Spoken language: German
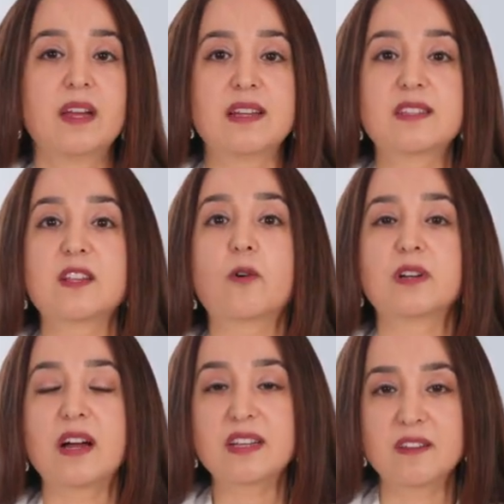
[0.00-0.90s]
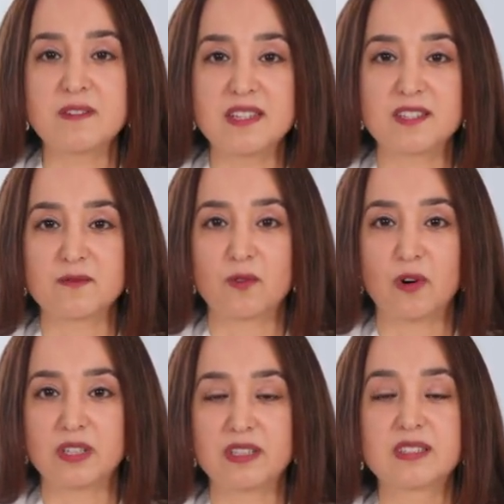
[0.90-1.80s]
Es ist auch nachgewiesen
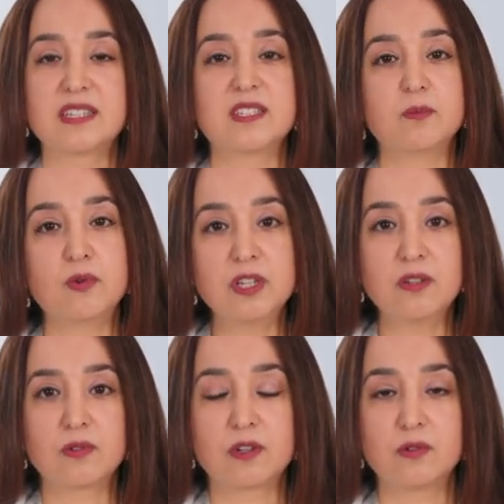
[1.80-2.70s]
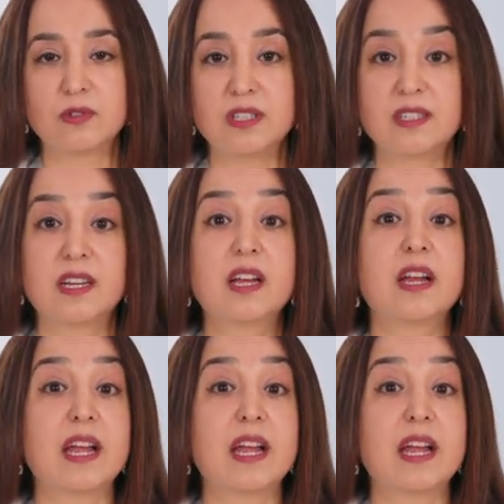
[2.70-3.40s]
worden, dass die Polynukleotide